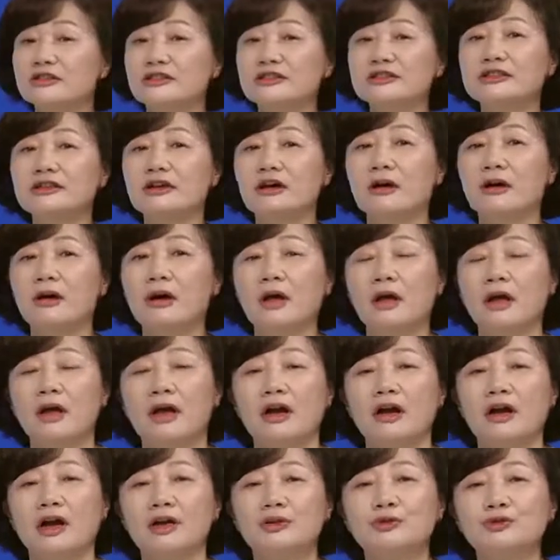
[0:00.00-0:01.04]
그래서
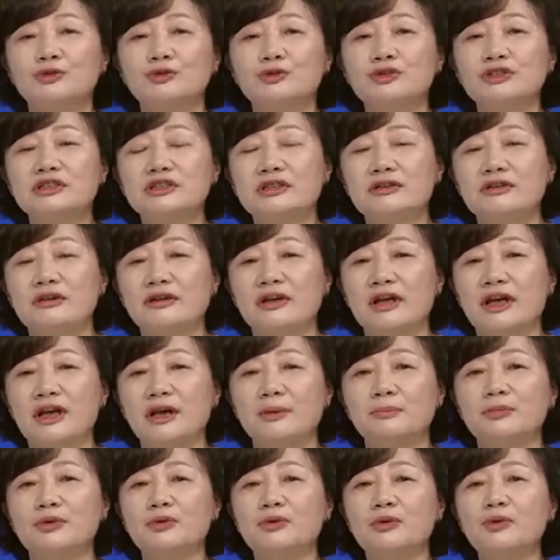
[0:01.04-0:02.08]
광주
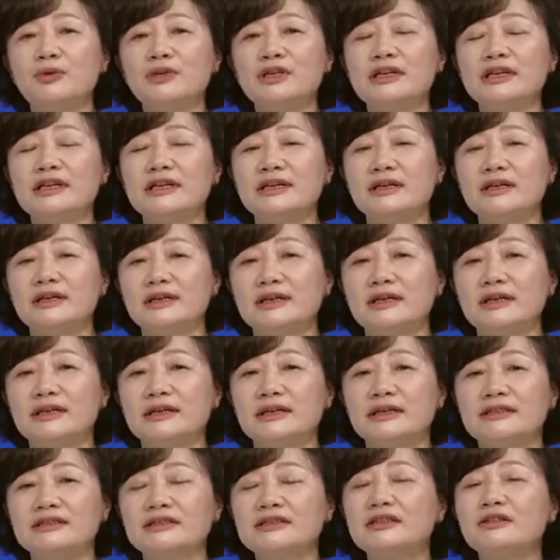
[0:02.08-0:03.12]
지역의
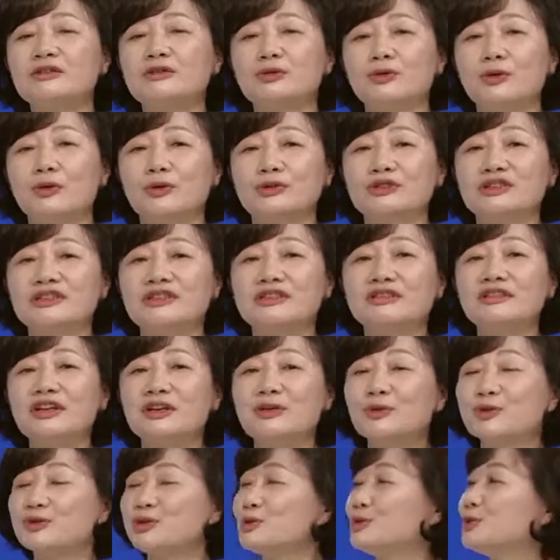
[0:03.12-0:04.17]
물놀이 지역으로
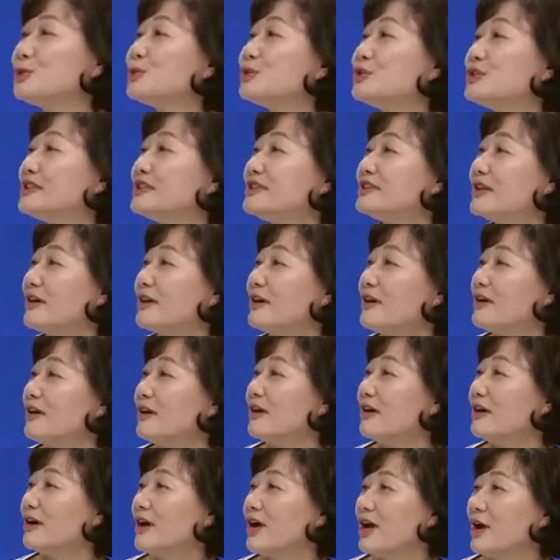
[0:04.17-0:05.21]
지정된 곳이 두 곳이
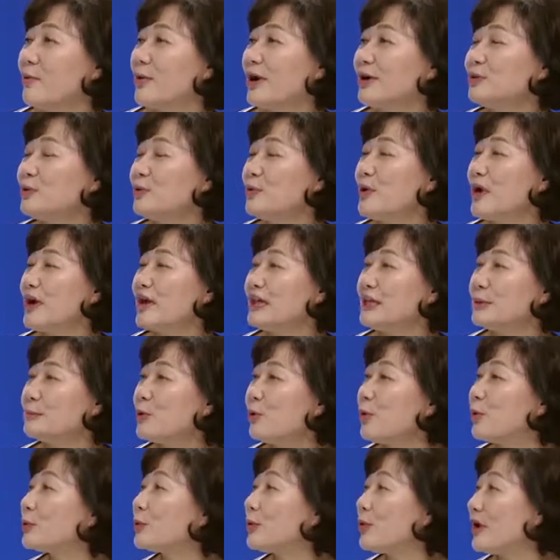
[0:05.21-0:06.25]
있어요. 황룡강
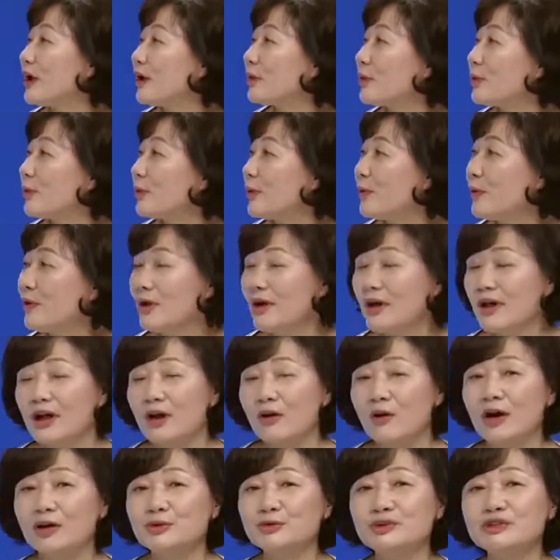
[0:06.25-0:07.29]
인곡교하고
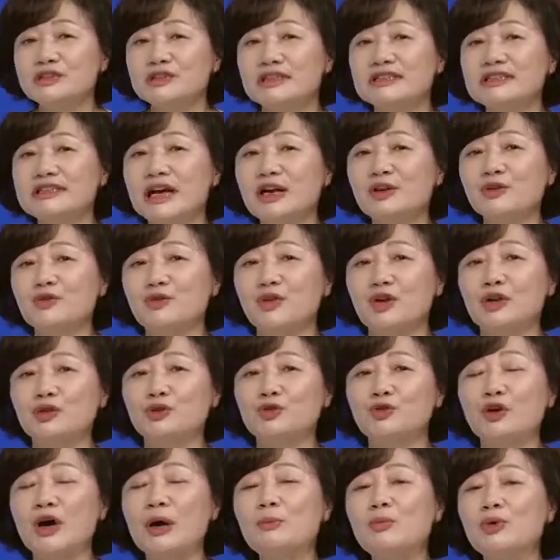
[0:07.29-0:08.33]
광주천 상류의
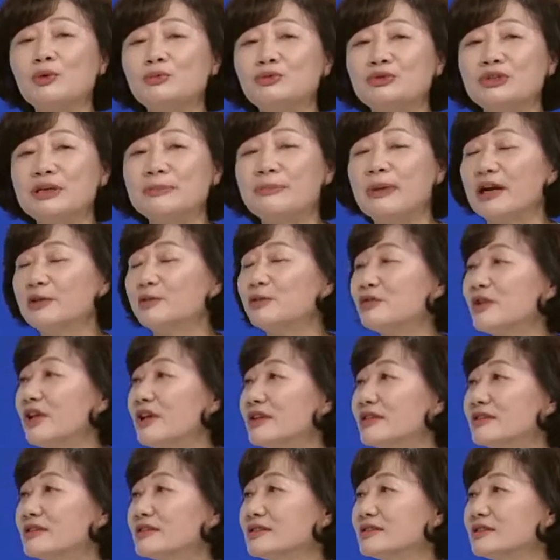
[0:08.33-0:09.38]
주화모물이
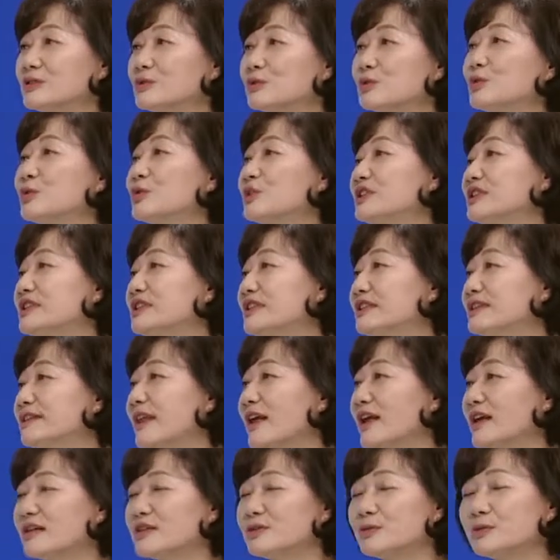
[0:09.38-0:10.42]
방류되는 그 두 곳이
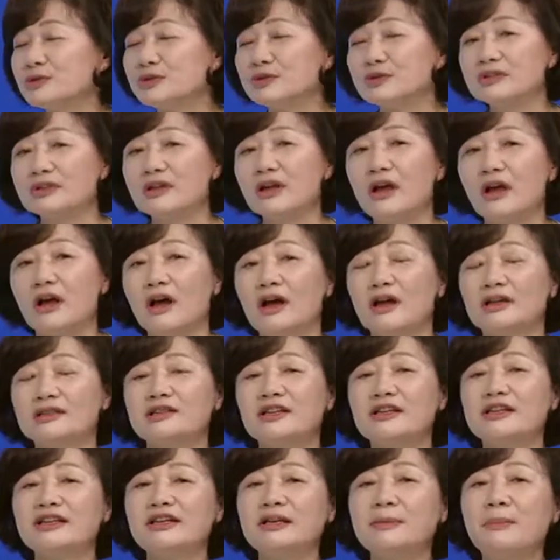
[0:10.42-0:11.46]
있는데 네. 그곳은 네.
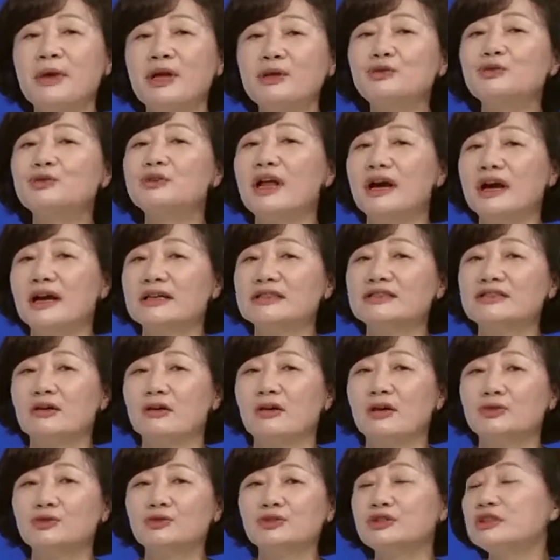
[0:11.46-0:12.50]
저희들이 매주
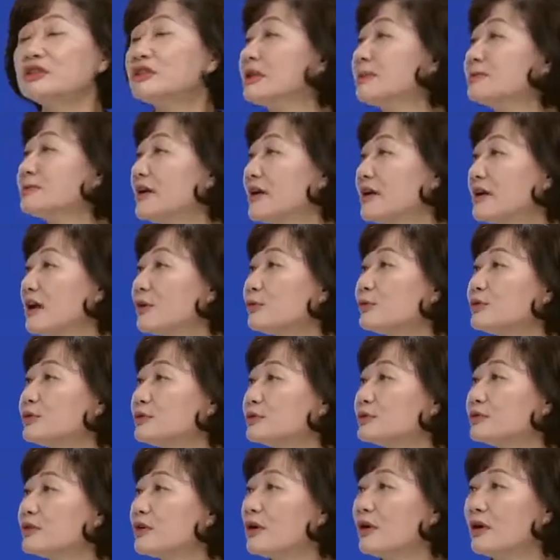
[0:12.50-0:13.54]
나가서 수질 검사를 하고
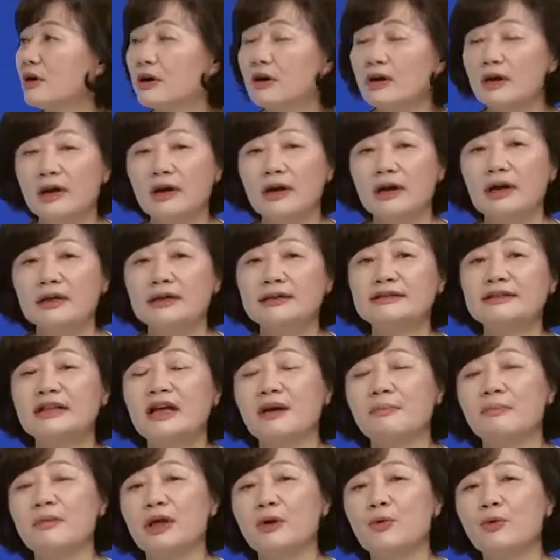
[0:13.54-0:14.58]
있고요. 어, 네.
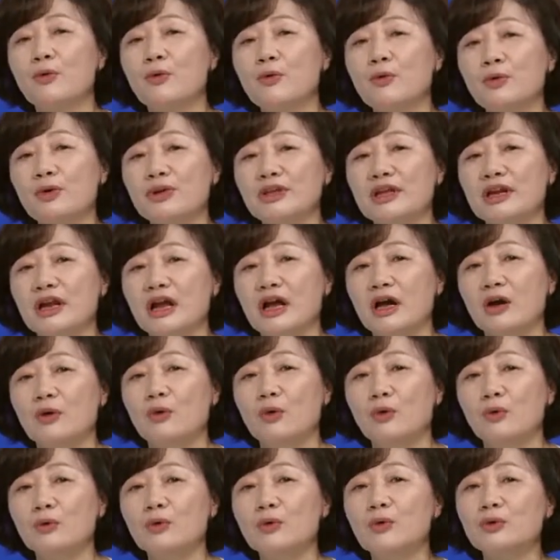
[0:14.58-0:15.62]
그다음에 공원이나
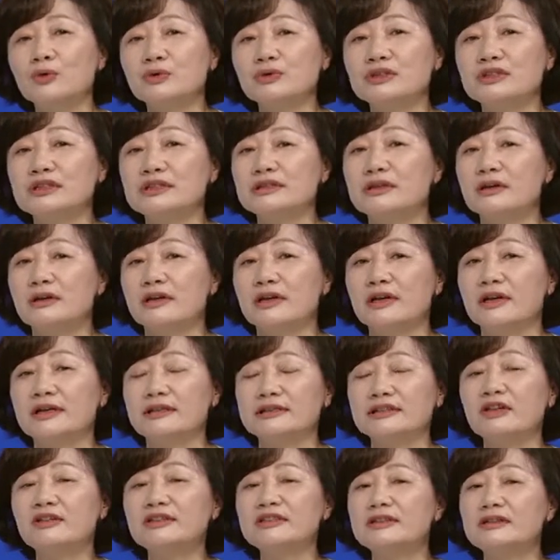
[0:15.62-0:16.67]
공공시설에
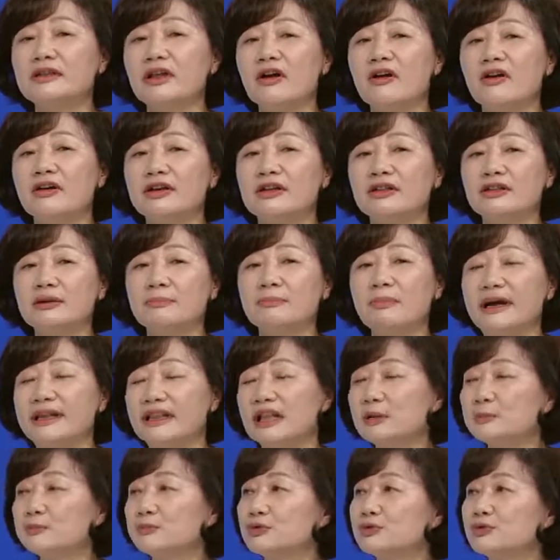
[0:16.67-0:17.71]
설치되어 있는
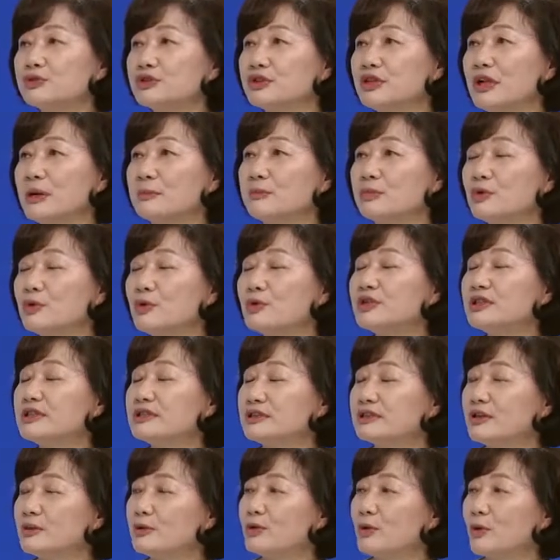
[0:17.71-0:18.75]
바닥 분수나 물놀이
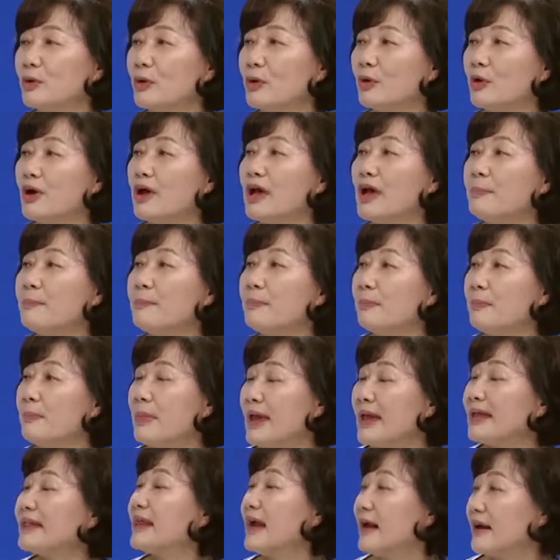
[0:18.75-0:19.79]
시설도
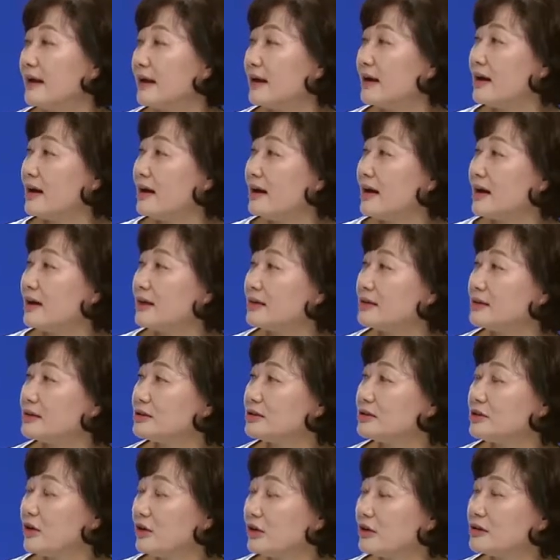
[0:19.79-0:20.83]
매달 어,
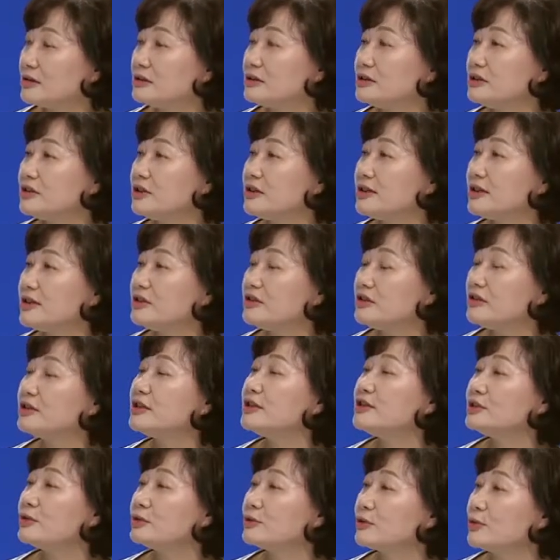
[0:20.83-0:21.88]
정, 저기
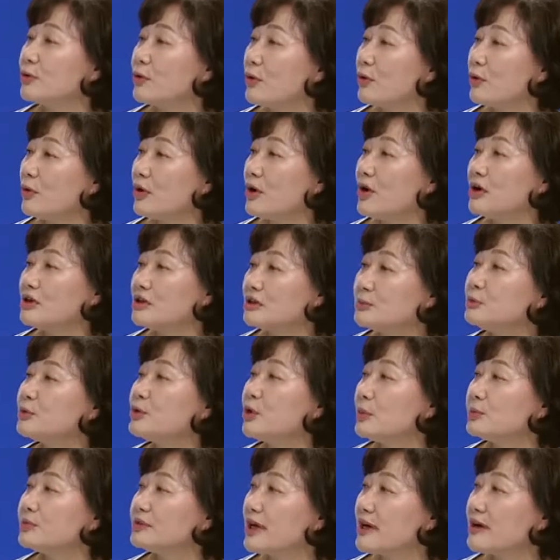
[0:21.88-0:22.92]
정기적으로 의무
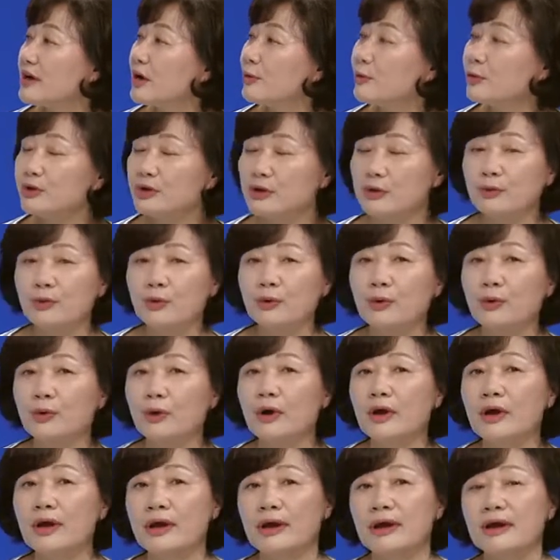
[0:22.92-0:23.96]
검사를 하고 있고
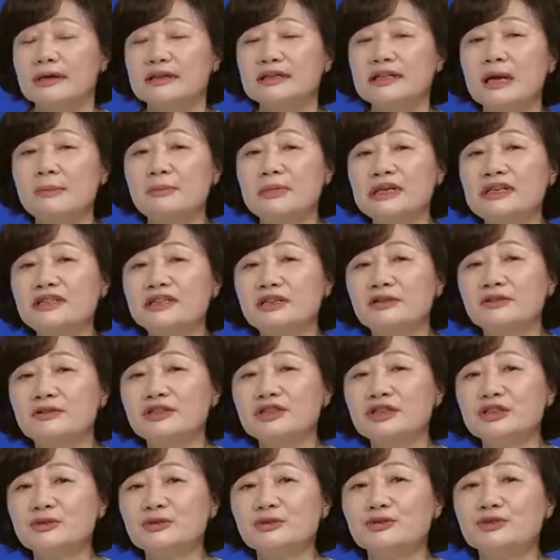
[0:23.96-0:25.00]
네. 그다음에
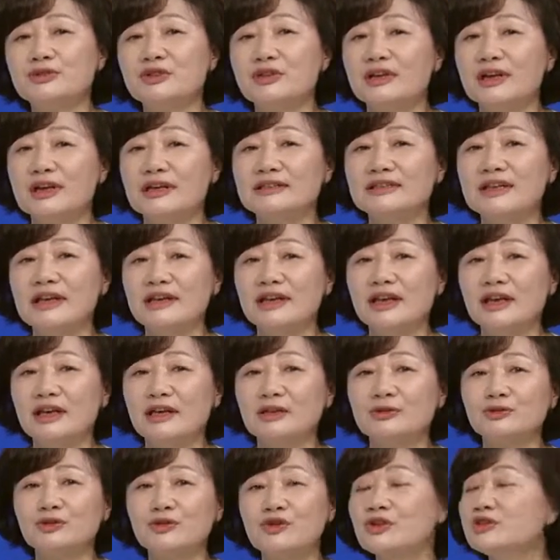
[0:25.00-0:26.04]
2019년에
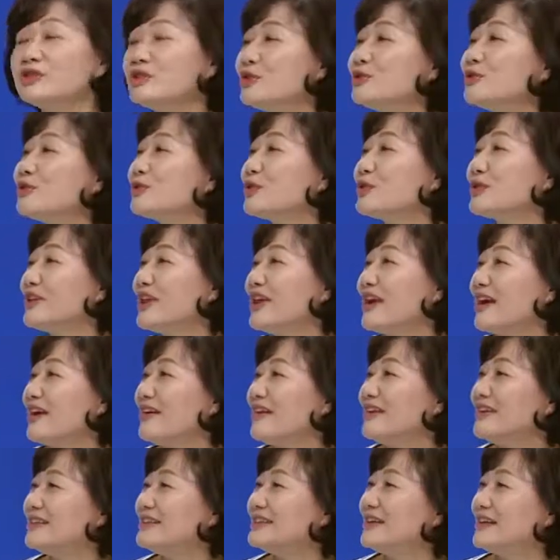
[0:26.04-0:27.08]
세계 수영 선수권 대회가
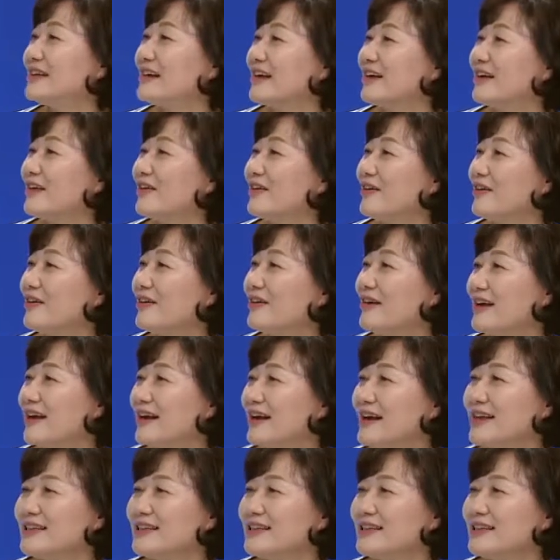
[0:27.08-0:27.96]
열리잖아요. 네. 네.